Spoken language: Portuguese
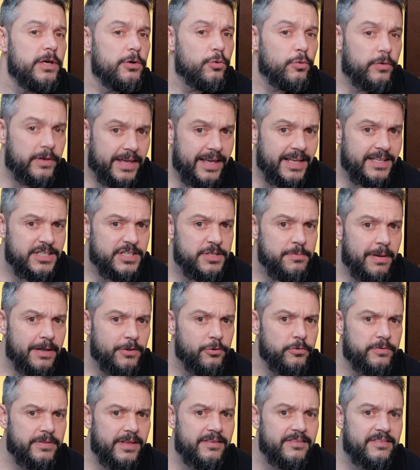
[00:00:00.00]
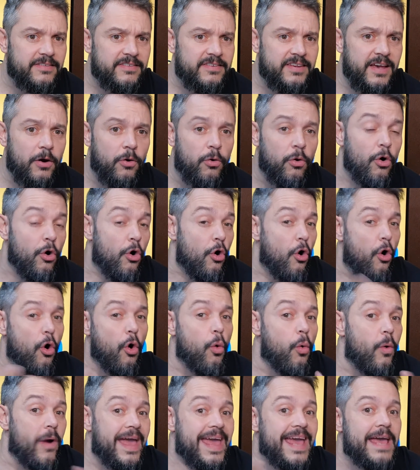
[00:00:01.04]
o kit de manutenção
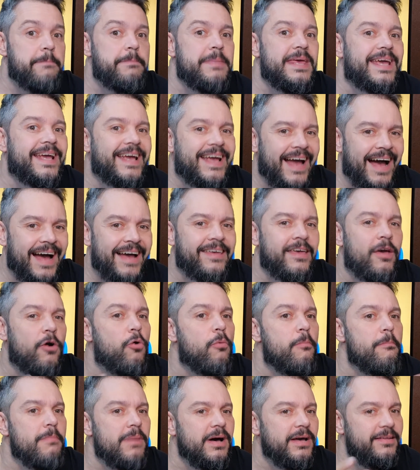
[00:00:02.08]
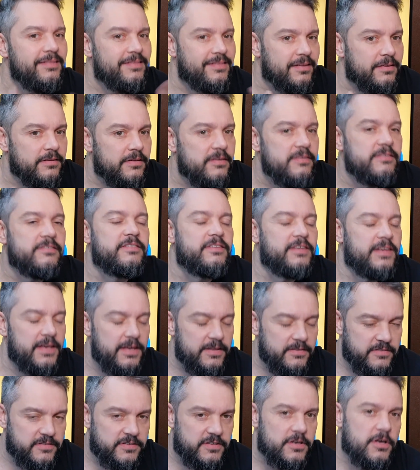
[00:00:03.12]
ou MK, que é o Maintenance
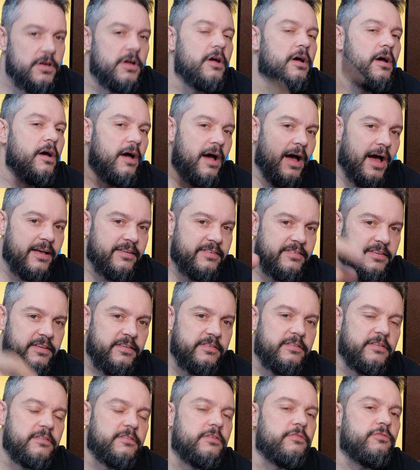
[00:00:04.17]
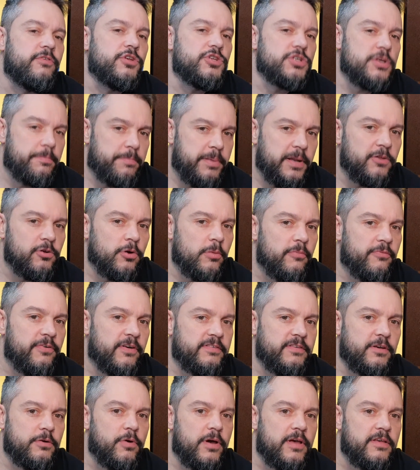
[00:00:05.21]
Kit. Assista esse vídeo e aprenda como
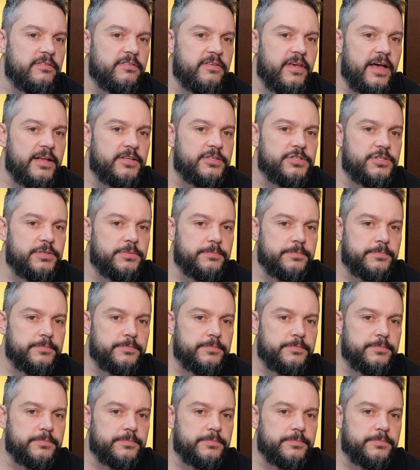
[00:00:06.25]
fazer um reset.